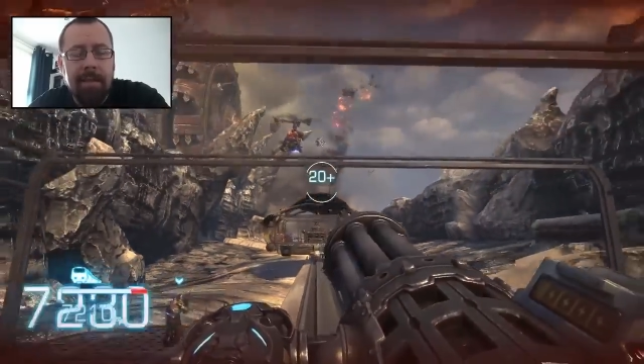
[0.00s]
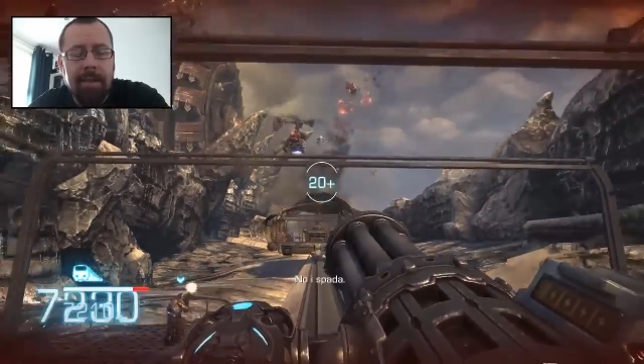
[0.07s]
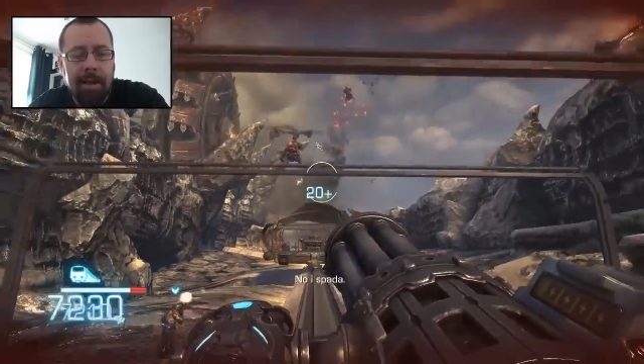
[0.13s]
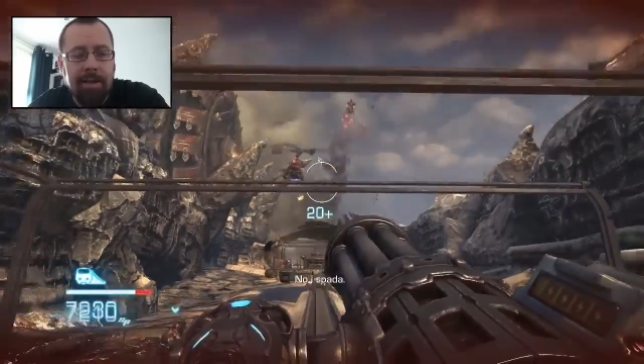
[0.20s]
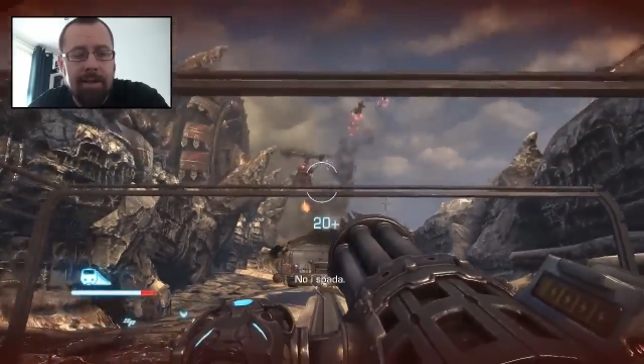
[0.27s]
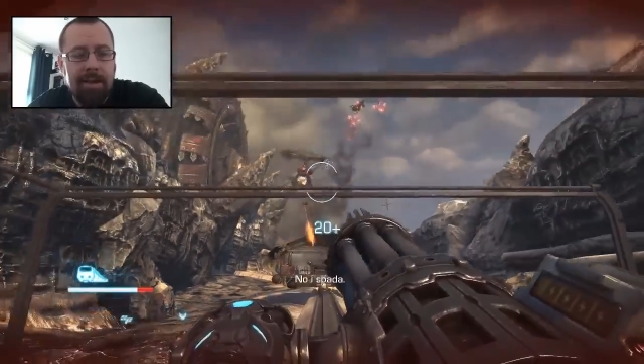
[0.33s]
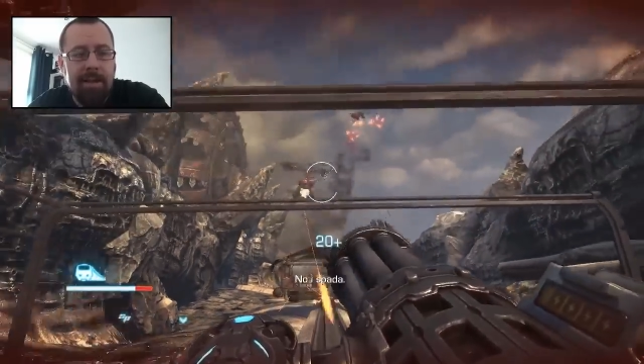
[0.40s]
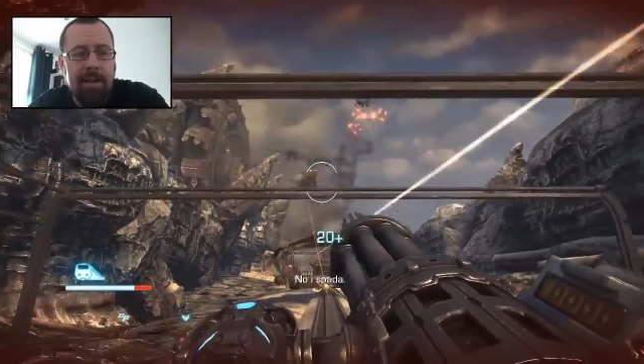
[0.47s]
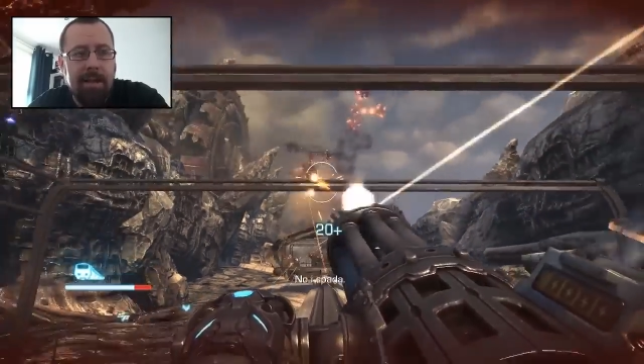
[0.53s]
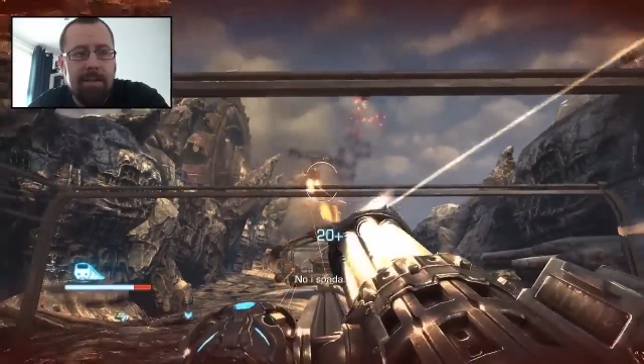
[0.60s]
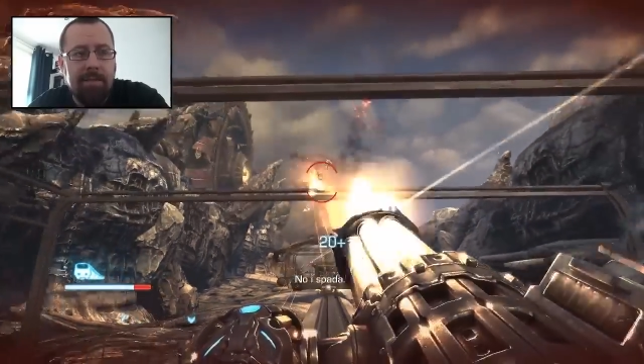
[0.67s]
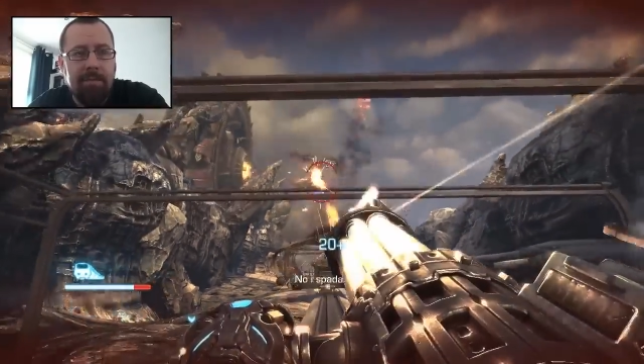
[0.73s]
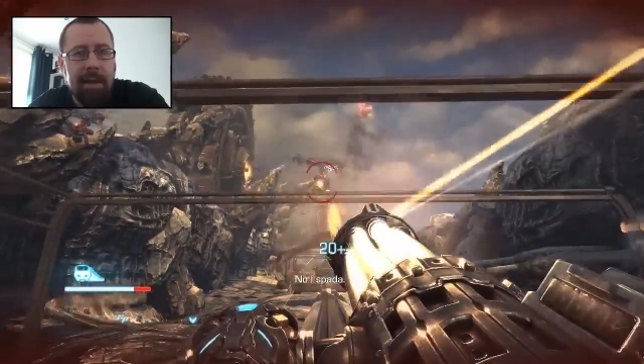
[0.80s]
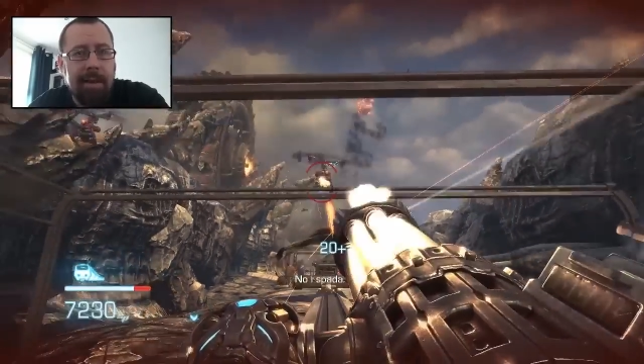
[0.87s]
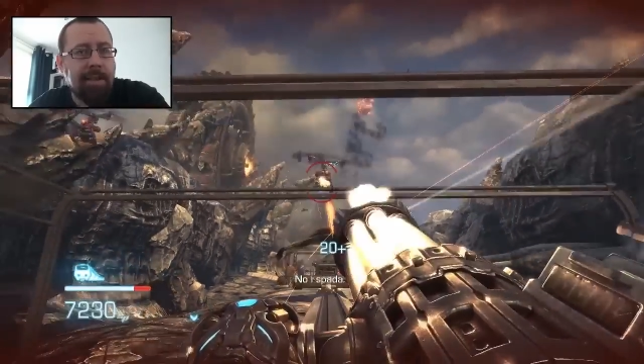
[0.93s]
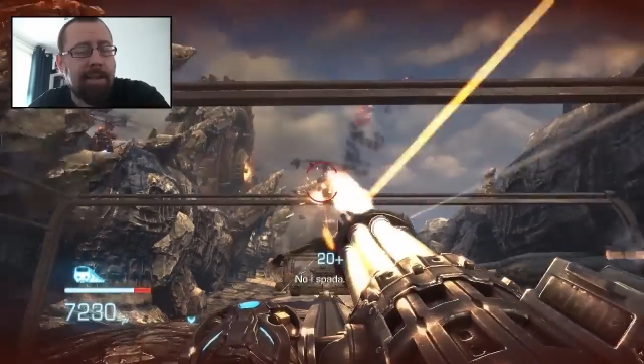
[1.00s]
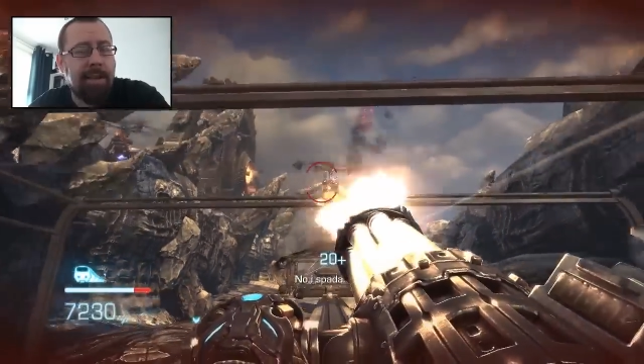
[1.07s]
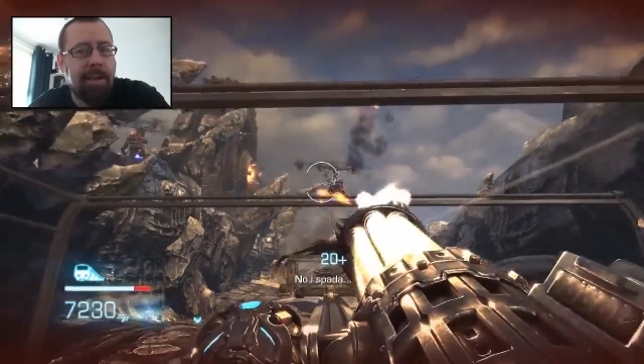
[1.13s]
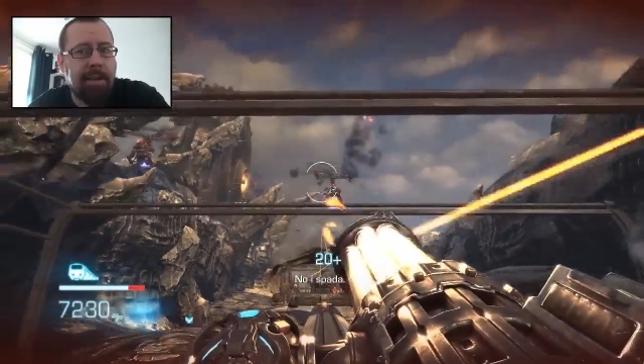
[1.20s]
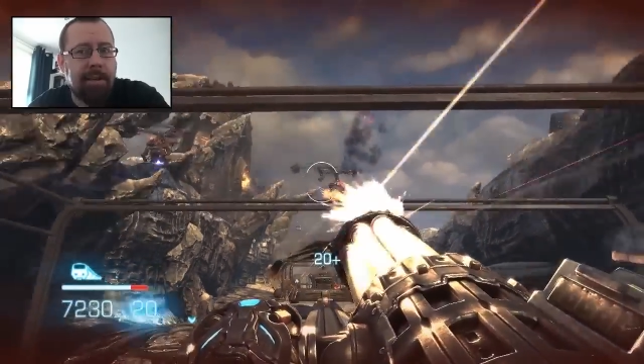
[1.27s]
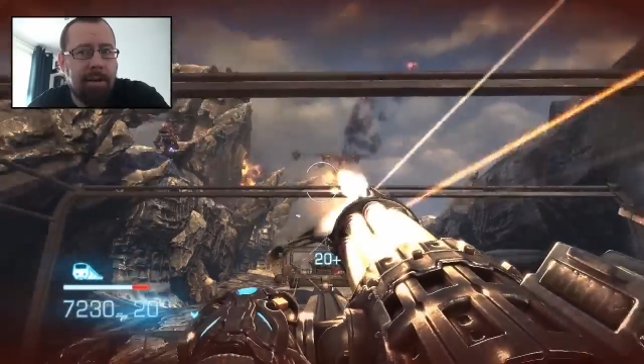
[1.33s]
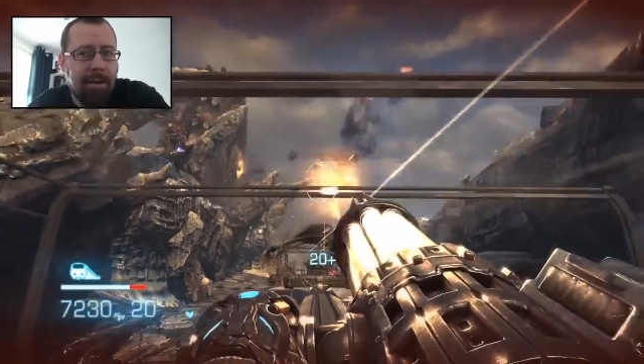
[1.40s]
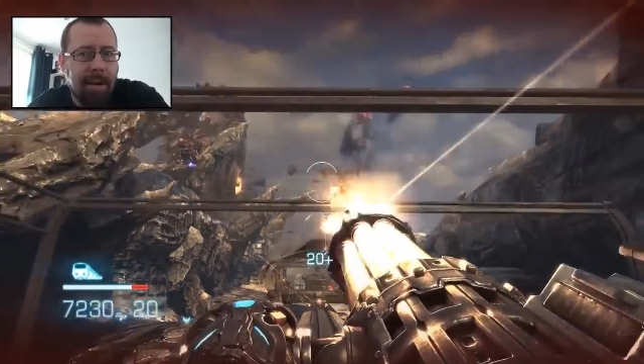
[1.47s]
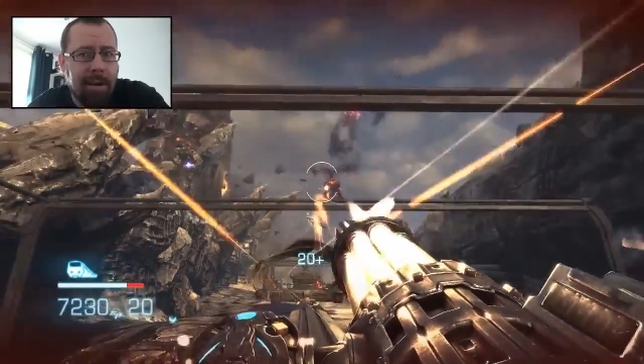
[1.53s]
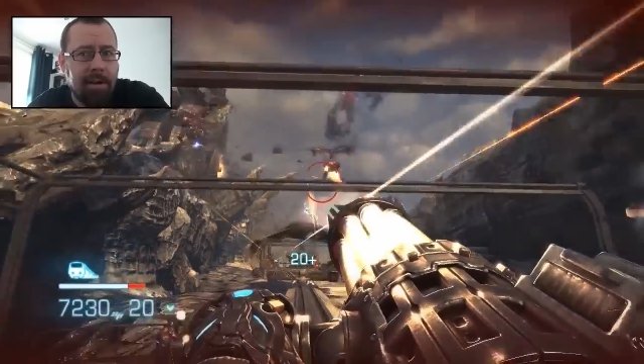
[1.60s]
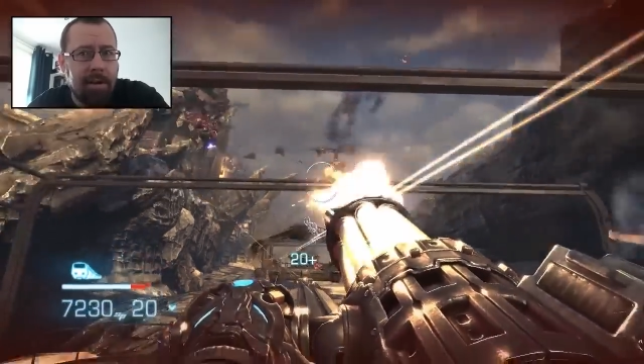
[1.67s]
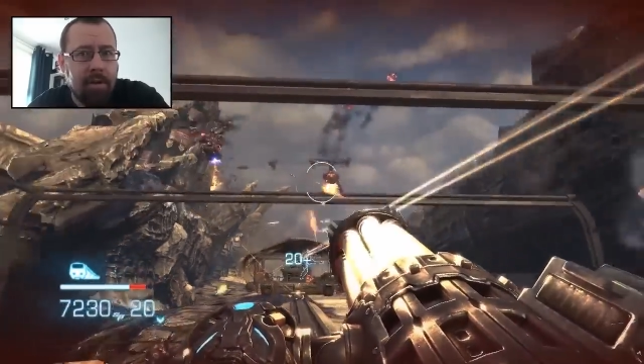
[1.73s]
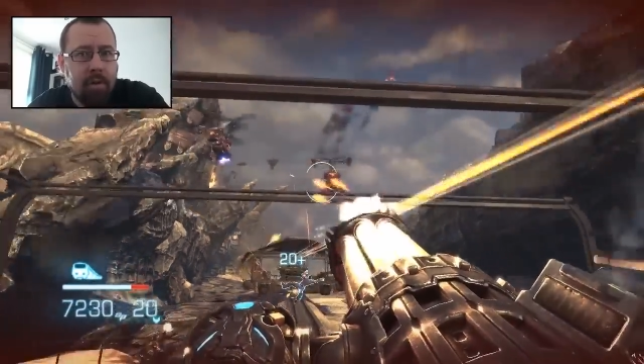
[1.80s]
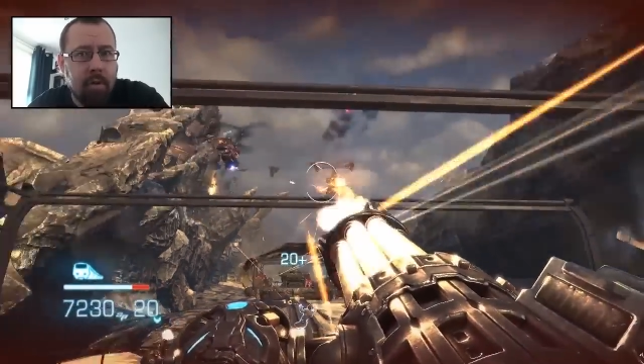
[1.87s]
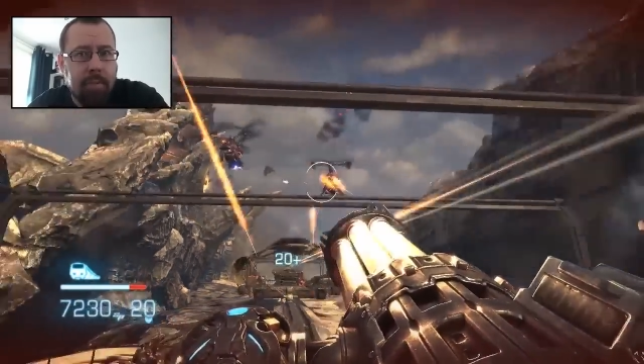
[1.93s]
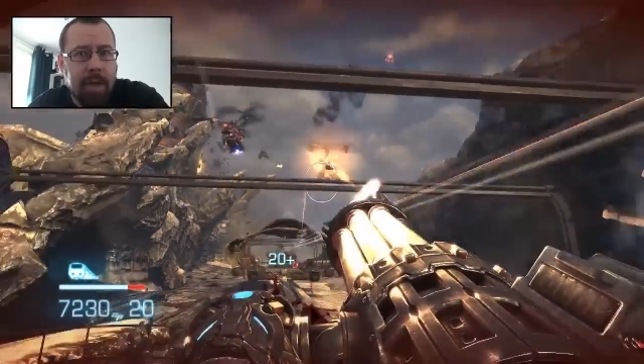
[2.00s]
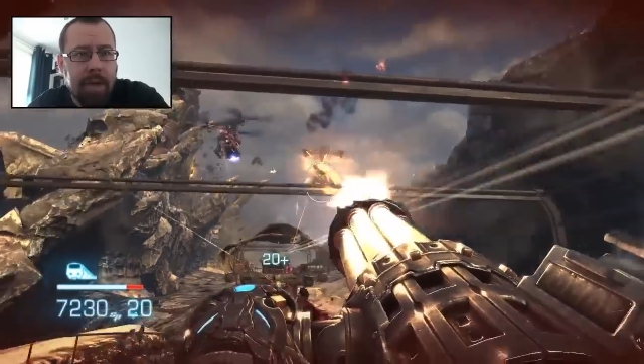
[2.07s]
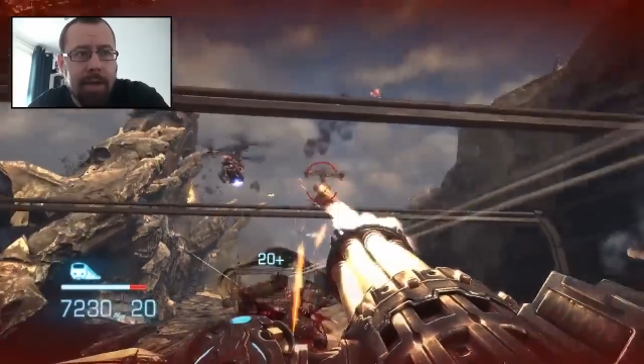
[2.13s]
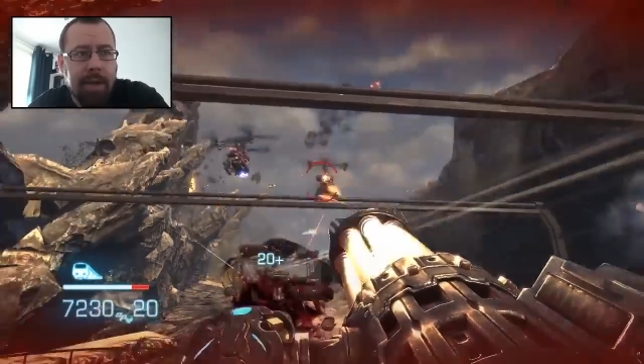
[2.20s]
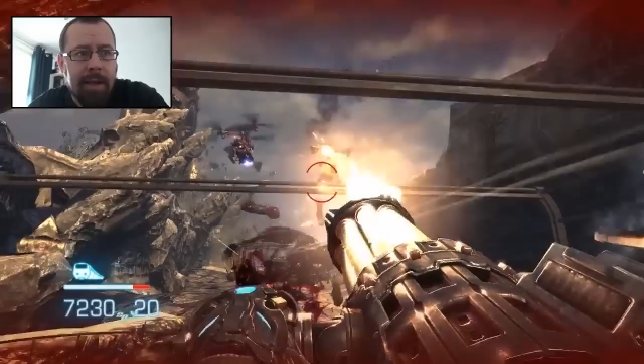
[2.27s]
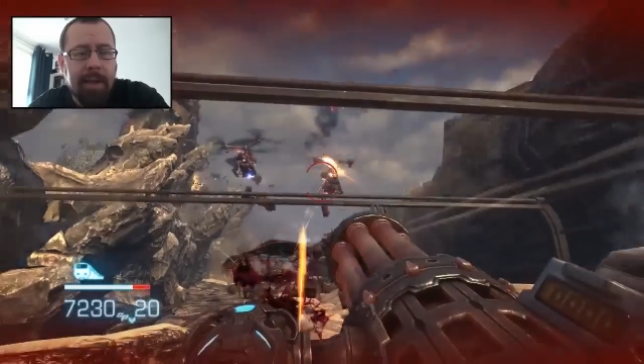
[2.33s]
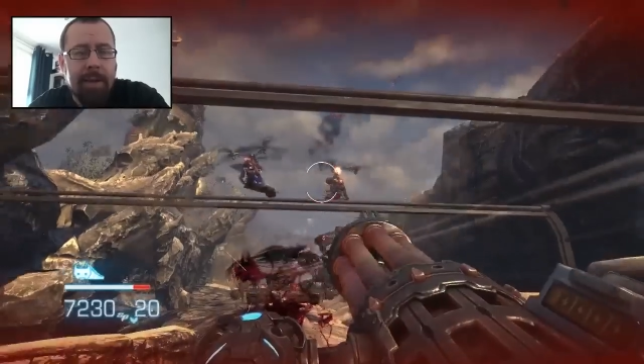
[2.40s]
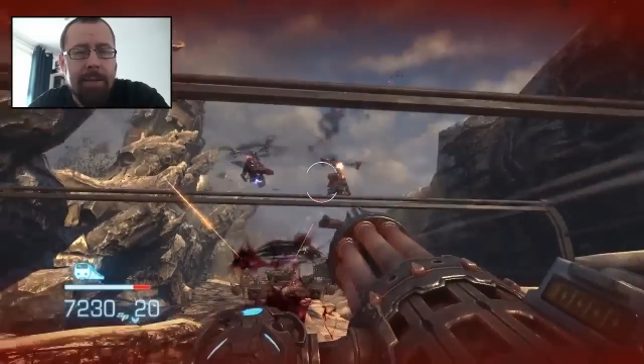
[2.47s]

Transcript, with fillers: Także jest tu jakaś taka droga do odkupienia.